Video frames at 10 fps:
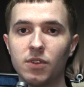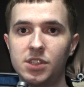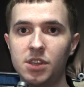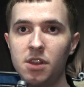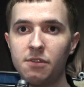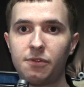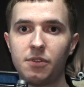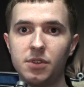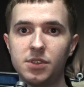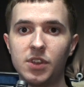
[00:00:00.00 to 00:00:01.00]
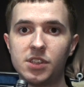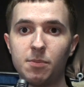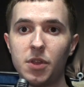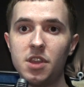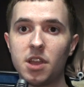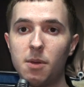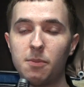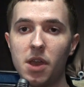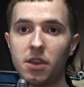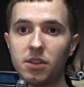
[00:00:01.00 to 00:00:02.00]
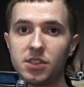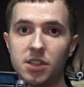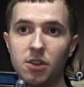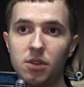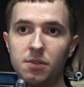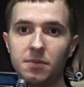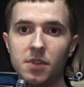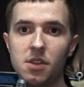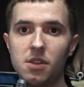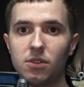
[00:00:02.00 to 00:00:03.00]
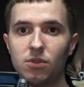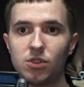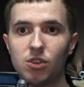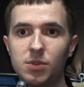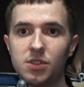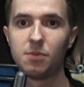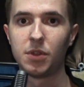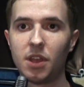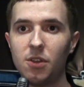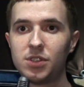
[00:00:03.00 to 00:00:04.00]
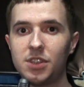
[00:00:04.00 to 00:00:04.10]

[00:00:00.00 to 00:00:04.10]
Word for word: Васильев, известен под ником Empire Stella. Ну, собственно, пытаюсь